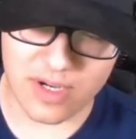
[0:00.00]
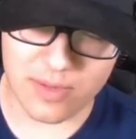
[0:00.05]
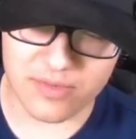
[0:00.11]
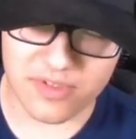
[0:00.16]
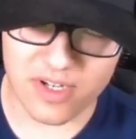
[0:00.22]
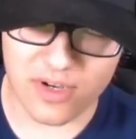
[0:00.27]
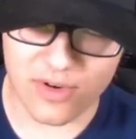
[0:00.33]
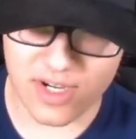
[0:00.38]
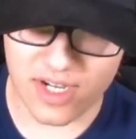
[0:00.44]
Mhm.
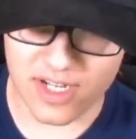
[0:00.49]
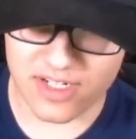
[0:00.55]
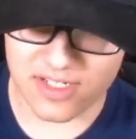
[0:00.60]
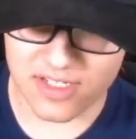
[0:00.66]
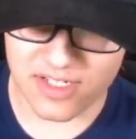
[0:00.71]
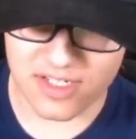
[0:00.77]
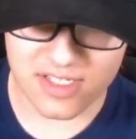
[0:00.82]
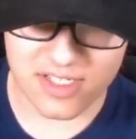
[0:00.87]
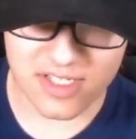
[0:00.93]
Habt ihr auch
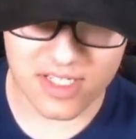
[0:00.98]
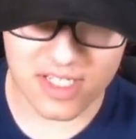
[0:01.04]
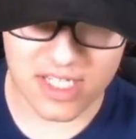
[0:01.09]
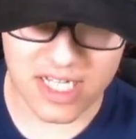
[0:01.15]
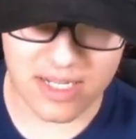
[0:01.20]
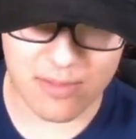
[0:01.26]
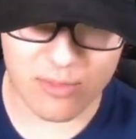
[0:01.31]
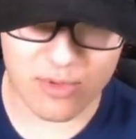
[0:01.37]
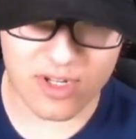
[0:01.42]
einen richtigen
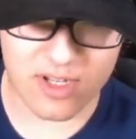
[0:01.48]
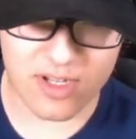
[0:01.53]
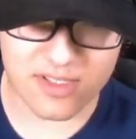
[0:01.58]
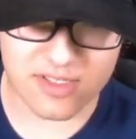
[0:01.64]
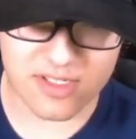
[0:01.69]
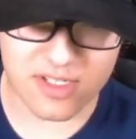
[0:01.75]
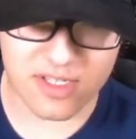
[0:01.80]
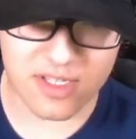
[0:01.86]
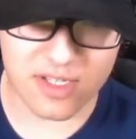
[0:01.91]
Namen oder
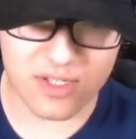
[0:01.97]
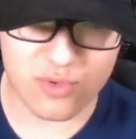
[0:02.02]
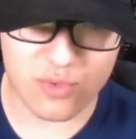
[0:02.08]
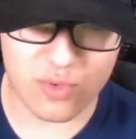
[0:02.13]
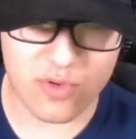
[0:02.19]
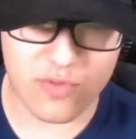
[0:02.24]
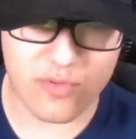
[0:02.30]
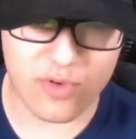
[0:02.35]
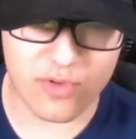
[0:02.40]
seid ihr
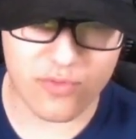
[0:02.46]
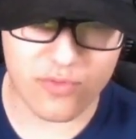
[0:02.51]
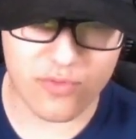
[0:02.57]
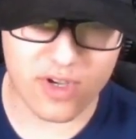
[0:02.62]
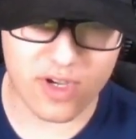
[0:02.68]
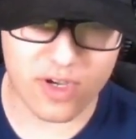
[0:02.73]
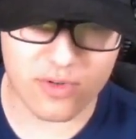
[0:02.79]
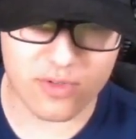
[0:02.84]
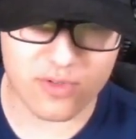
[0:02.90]
Nudel von
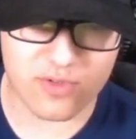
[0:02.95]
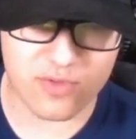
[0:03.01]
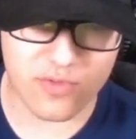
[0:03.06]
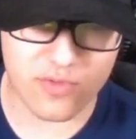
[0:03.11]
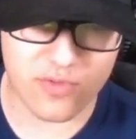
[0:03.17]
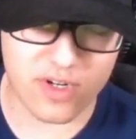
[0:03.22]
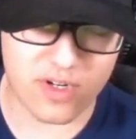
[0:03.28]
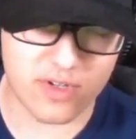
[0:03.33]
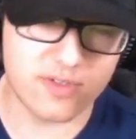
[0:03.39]
Frau zu
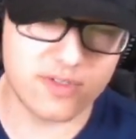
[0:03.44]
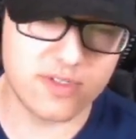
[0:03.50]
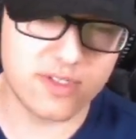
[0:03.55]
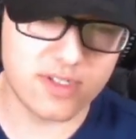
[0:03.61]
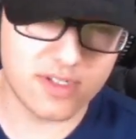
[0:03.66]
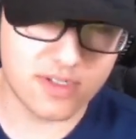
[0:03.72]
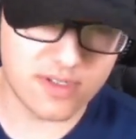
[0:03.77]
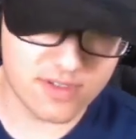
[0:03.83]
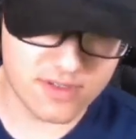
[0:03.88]
Frau?
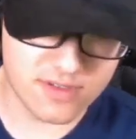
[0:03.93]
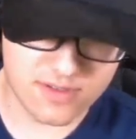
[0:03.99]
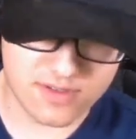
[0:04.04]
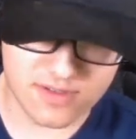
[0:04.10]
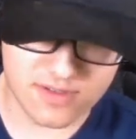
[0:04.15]
Mhm.